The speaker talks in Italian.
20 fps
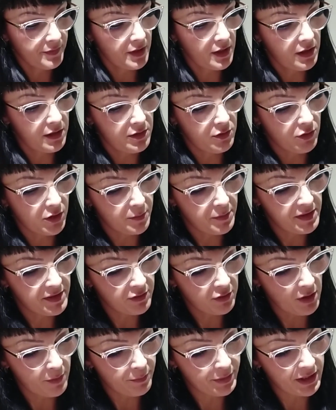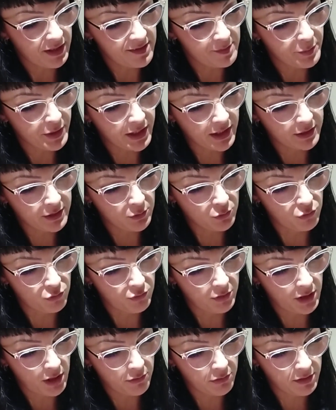allora, mi sono appena sbeccata
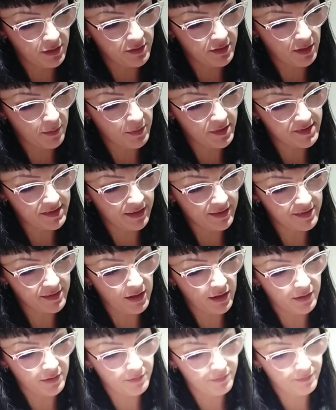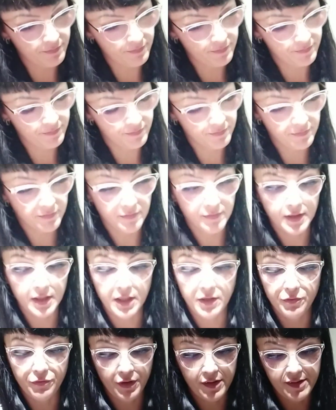un'unghia, quindi sono abbastanza
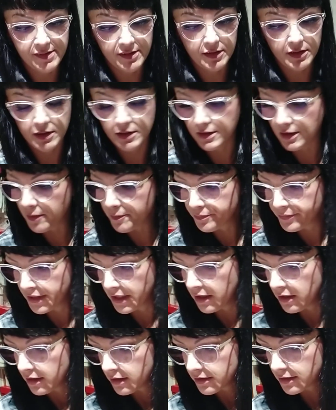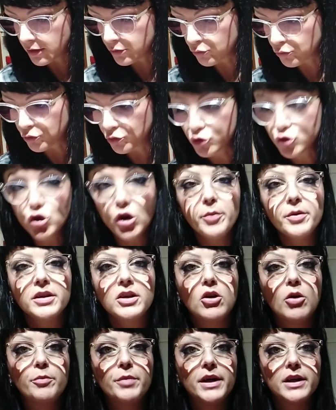infastidita da tutto ciò
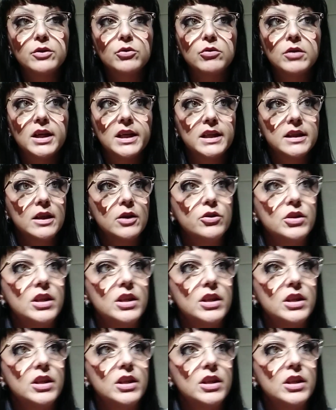perché ho aperto un calendario